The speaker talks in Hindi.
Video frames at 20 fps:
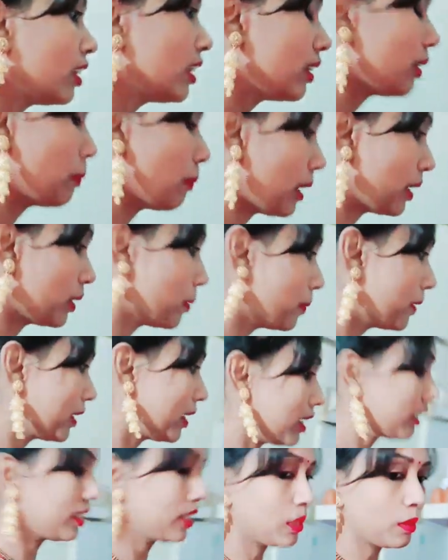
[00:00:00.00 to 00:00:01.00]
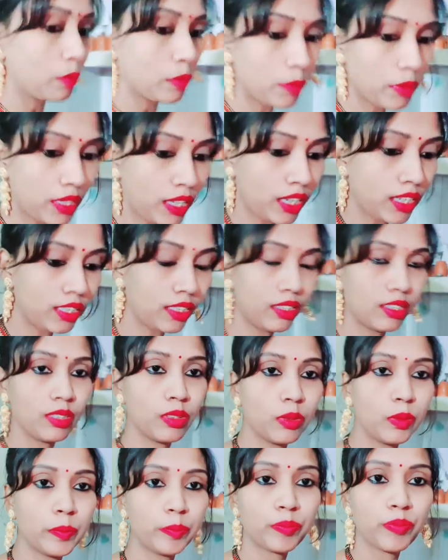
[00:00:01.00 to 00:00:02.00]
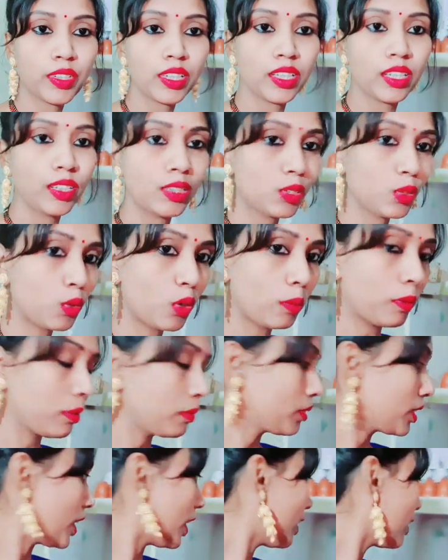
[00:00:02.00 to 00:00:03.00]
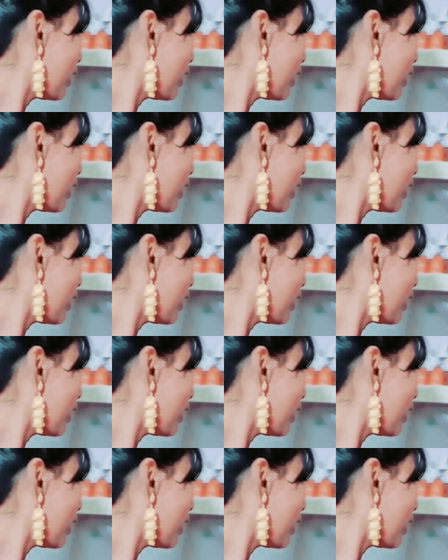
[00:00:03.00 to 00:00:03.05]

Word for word: ये पानी फेंका इसी में बना लेती हूँ तो अब हम जा रहे